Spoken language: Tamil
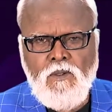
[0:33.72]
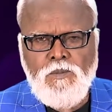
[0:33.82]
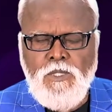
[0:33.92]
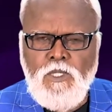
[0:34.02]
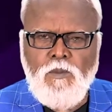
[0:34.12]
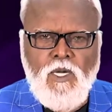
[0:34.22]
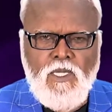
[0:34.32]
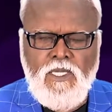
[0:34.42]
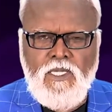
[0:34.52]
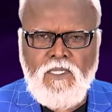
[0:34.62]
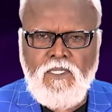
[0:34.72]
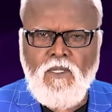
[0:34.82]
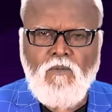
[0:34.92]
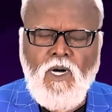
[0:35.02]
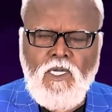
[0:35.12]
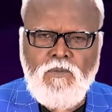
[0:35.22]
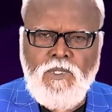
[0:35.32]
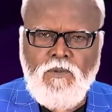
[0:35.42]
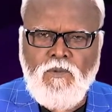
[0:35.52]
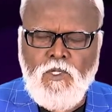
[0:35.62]
மீண்டுமாக இந்த
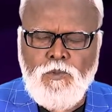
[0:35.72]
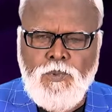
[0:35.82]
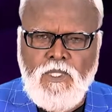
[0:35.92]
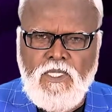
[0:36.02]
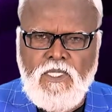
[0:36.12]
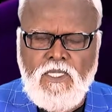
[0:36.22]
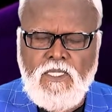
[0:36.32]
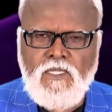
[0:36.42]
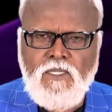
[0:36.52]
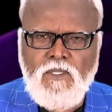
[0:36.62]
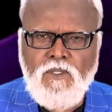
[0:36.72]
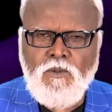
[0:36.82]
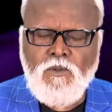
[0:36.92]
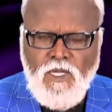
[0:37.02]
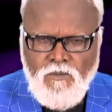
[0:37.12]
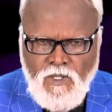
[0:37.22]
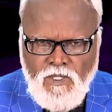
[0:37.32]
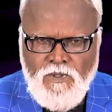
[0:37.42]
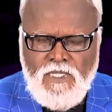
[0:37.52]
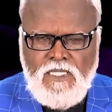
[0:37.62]
வான்வழி வகுப்புகளுக்கு உங்களை
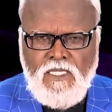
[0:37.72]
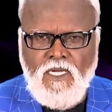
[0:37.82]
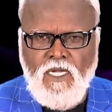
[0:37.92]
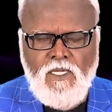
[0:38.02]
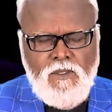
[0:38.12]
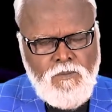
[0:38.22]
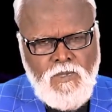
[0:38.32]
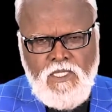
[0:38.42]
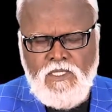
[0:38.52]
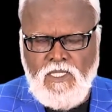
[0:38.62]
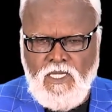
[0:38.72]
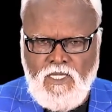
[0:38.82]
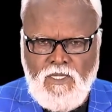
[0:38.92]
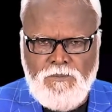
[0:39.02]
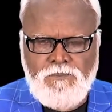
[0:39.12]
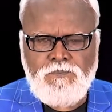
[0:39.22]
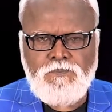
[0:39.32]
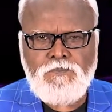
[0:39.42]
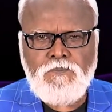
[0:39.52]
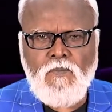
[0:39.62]
வரவேற்கிறதுல மகிழ்ச்சி அடைகிறேன்
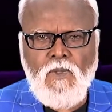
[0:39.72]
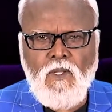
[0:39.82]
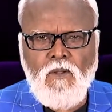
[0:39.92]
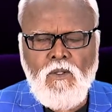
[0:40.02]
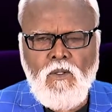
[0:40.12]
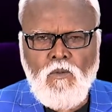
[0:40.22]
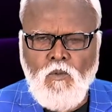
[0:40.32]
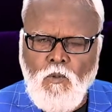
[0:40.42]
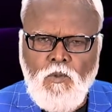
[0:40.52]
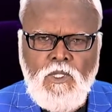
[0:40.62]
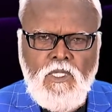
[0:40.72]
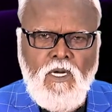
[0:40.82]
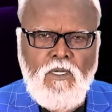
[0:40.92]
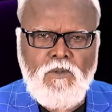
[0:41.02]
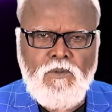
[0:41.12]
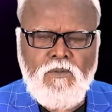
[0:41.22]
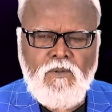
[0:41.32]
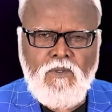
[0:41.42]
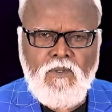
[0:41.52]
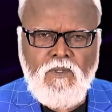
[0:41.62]
ஒவ்வொரு நாளும்
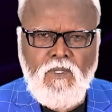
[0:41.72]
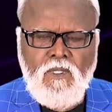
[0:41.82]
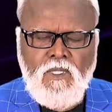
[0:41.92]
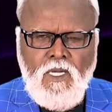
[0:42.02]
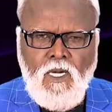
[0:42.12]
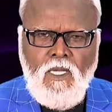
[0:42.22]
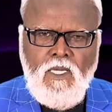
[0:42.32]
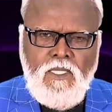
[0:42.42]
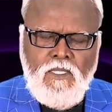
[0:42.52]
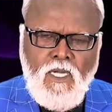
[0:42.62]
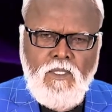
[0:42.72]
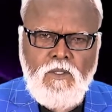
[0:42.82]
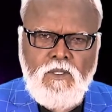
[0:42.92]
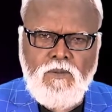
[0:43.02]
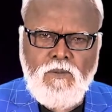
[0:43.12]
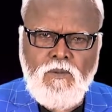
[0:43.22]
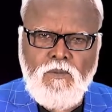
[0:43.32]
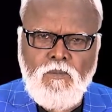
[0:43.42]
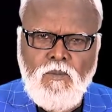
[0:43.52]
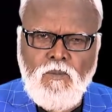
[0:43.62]
காலை நான்கு
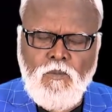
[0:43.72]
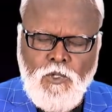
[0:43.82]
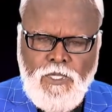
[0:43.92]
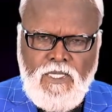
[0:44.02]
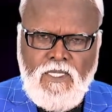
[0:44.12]
முறை